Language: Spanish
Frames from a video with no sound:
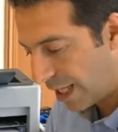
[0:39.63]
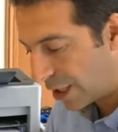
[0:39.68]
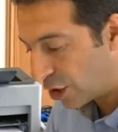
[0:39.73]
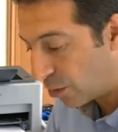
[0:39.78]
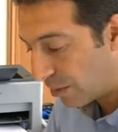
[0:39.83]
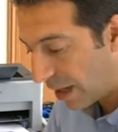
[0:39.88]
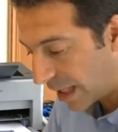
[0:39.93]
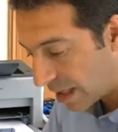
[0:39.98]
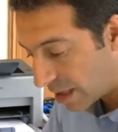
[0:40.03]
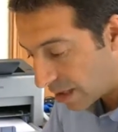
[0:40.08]

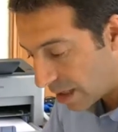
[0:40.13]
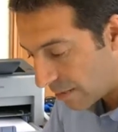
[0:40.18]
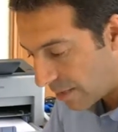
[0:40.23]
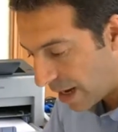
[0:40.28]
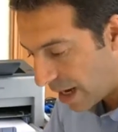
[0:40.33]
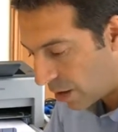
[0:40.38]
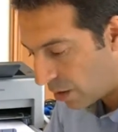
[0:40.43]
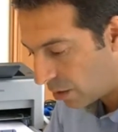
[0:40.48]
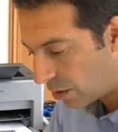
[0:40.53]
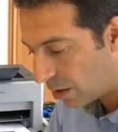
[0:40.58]
Tomad esa
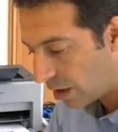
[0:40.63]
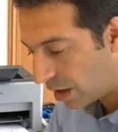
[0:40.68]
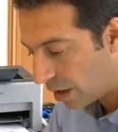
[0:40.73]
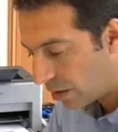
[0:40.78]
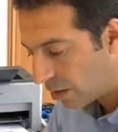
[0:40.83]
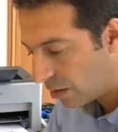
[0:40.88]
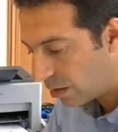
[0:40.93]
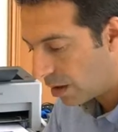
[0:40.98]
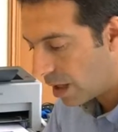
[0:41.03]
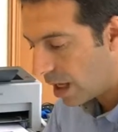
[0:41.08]
mano,
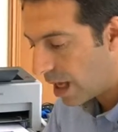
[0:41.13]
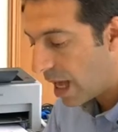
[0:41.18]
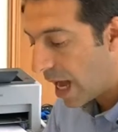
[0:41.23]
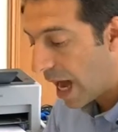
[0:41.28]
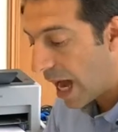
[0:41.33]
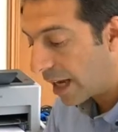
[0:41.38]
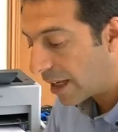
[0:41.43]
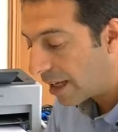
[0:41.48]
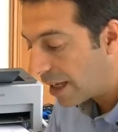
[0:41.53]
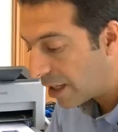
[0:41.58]
digo,
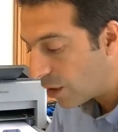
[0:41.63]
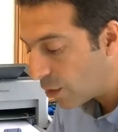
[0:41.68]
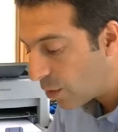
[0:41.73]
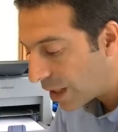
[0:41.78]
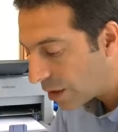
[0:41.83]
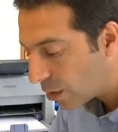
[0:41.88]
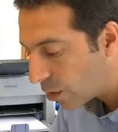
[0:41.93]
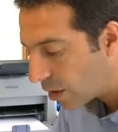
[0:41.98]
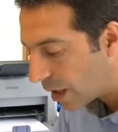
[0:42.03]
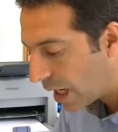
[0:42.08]
a quien no
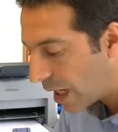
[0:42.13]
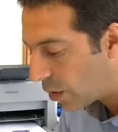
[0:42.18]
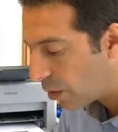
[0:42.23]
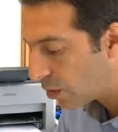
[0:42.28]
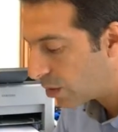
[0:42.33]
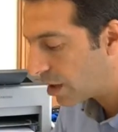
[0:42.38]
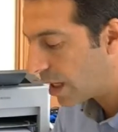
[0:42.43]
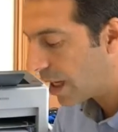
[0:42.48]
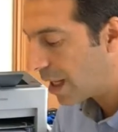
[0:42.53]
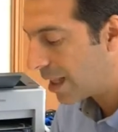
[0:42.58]
ha tocado
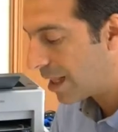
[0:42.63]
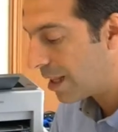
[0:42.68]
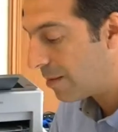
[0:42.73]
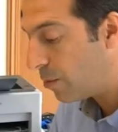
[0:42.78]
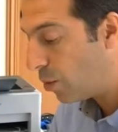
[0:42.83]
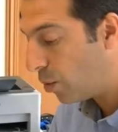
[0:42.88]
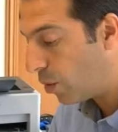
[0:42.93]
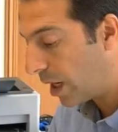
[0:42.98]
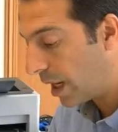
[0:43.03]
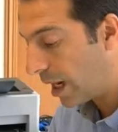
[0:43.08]
otra de
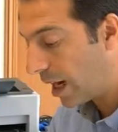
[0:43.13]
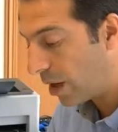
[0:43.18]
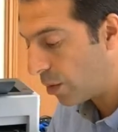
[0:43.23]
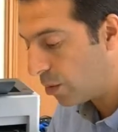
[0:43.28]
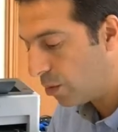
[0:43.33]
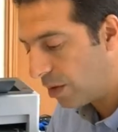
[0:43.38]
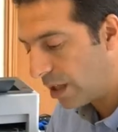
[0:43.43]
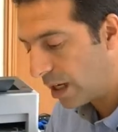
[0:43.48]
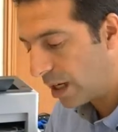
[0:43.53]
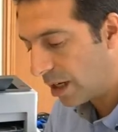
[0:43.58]
mujer
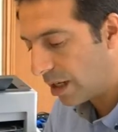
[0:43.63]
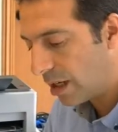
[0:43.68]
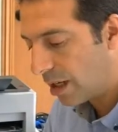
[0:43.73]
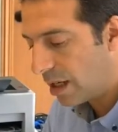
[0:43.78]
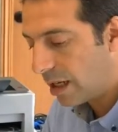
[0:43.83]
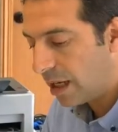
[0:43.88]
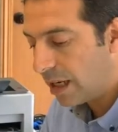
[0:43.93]
alguna,